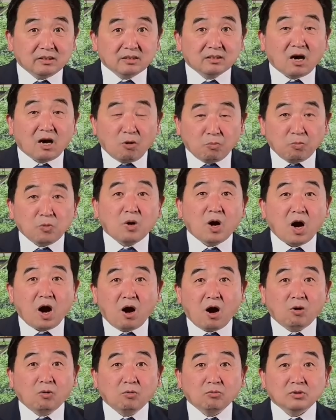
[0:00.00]
搞不
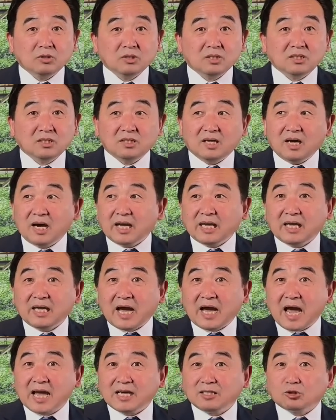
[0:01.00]
好是
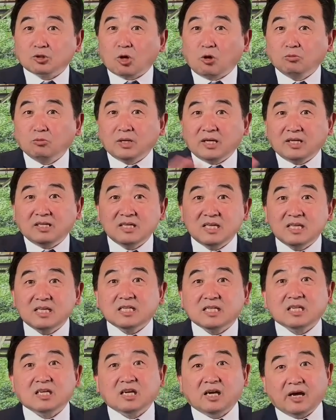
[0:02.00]
AI 统领一
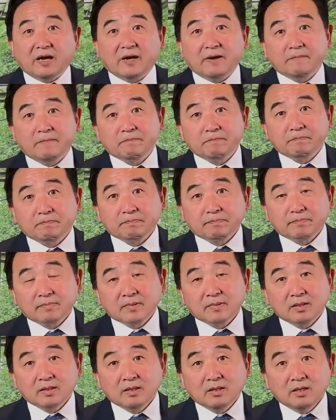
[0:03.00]

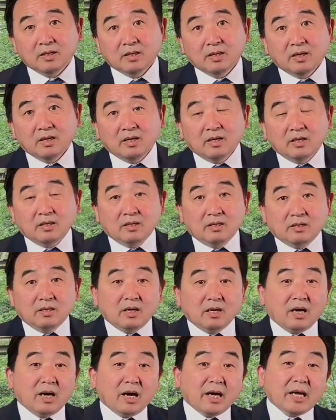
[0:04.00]

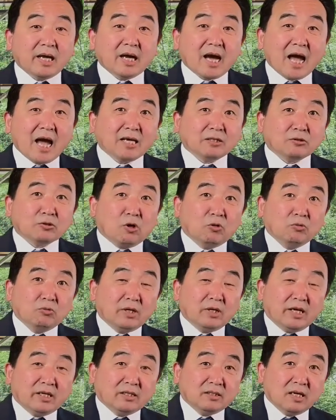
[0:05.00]
切，AI 统
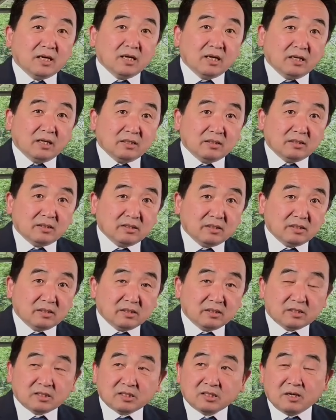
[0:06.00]
领着
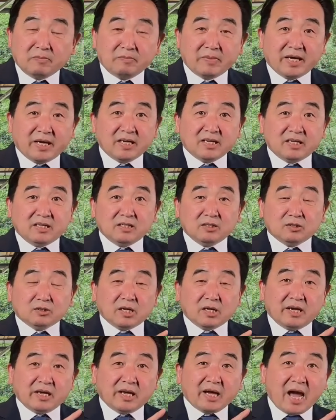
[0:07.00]
社媒。
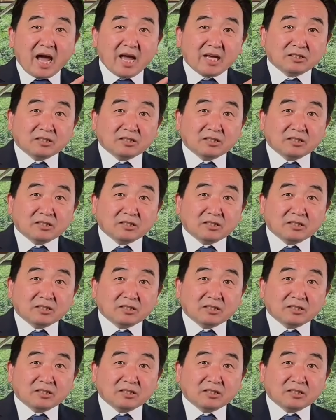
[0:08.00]
AI